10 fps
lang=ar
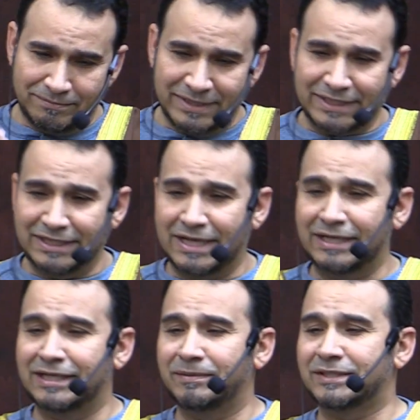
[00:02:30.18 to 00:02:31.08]
من
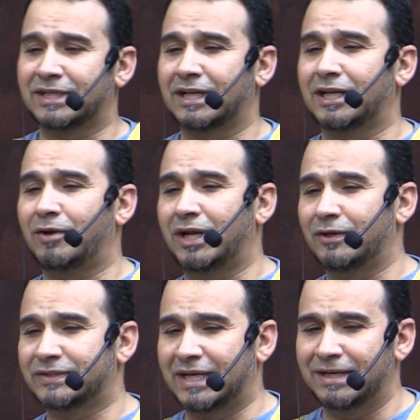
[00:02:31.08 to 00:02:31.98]
خلال النبي صلى الله
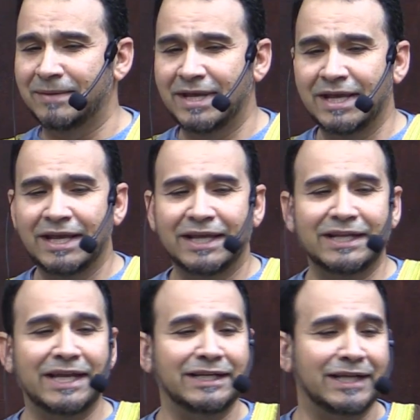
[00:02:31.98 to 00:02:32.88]
عليه وسلم
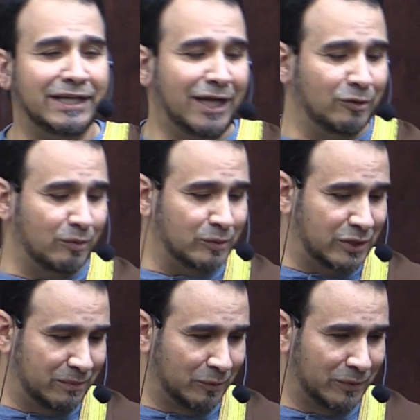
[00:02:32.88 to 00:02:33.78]
إلينا نحن
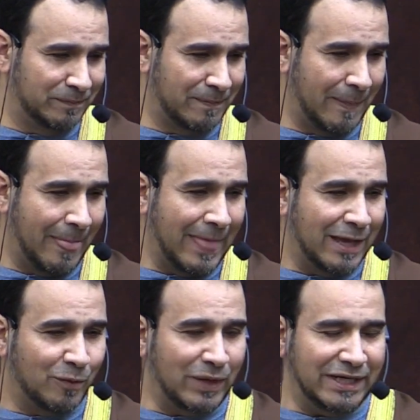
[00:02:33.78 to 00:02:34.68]
المسلمون
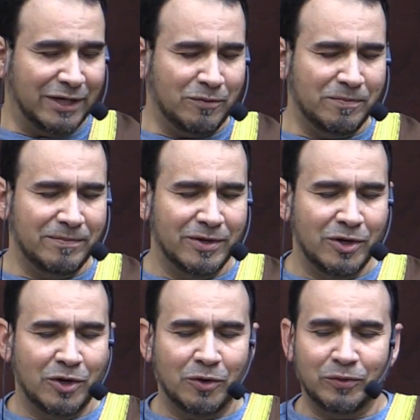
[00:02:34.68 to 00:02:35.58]
واليوم
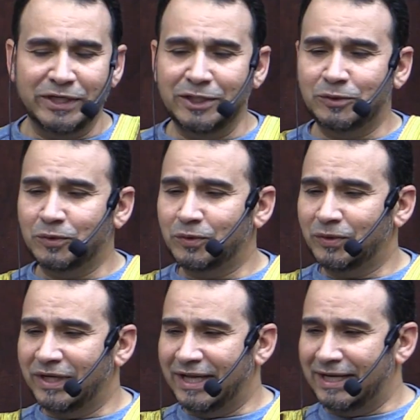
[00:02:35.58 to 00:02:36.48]
أريد أن
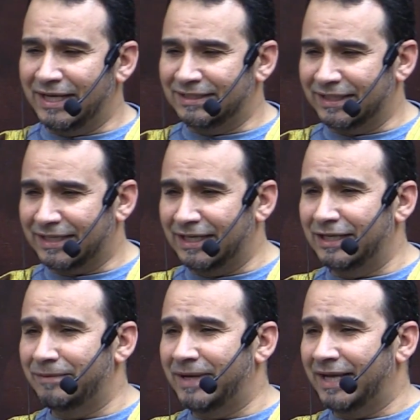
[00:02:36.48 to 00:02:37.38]

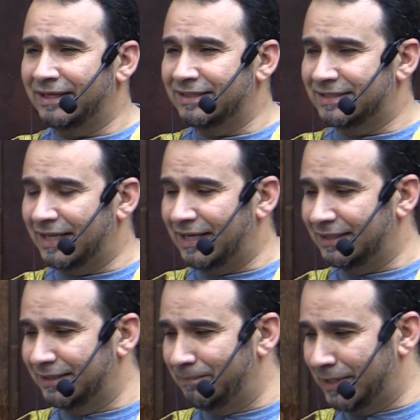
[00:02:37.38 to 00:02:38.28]
أتكلم عن
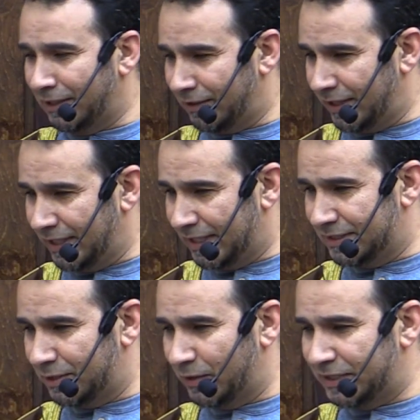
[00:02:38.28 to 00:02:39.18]
رسالة من الله
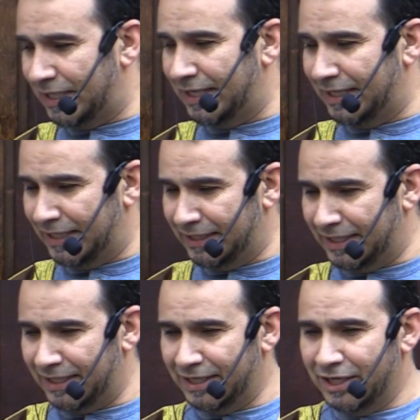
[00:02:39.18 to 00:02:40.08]
عز وجل
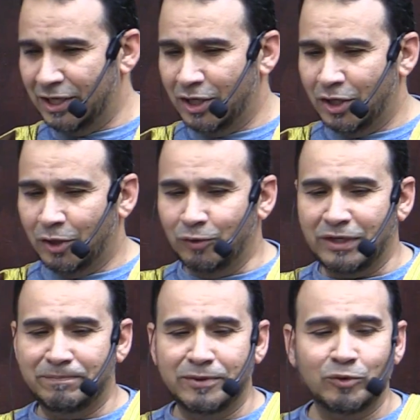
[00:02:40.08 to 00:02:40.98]
إلينا
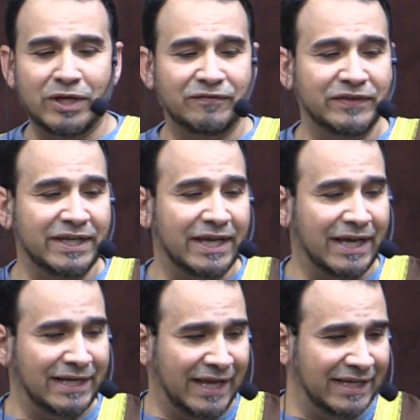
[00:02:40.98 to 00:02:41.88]
ينبئنا
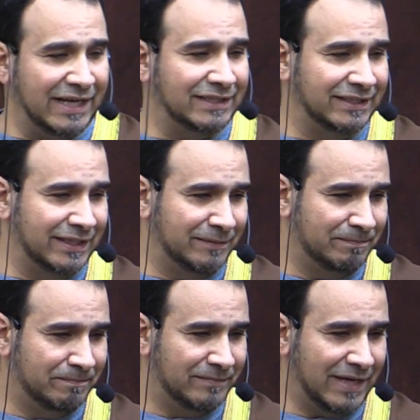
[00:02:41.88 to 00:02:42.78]
فيها عن حياتنا
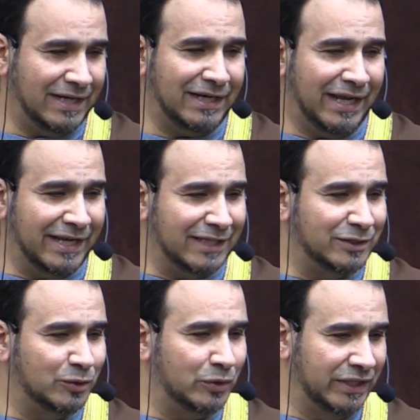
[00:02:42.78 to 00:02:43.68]
عن الحياة
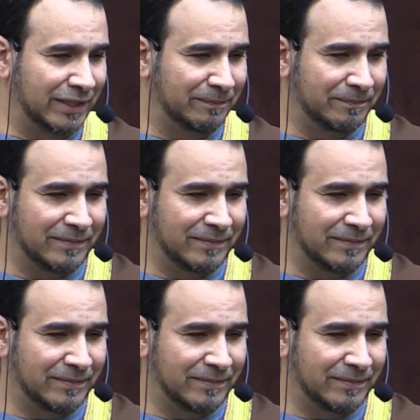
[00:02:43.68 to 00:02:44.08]
الدنيا